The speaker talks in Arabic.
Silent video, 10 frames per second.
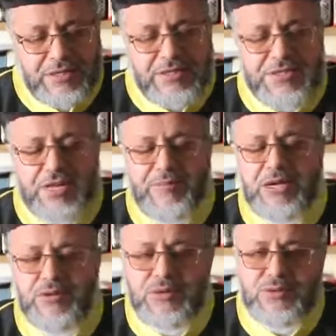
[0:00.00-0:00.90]
السلام
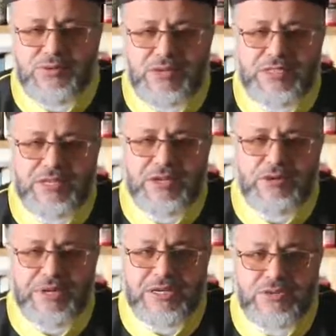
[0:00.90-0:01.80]
عليكم ورحمة الله تعالى
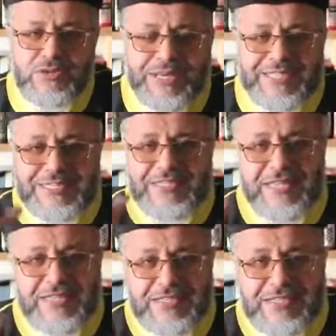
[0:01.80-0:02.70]
وبركاته مع
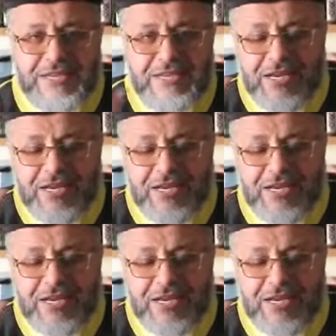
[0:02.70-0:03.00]
سلسلة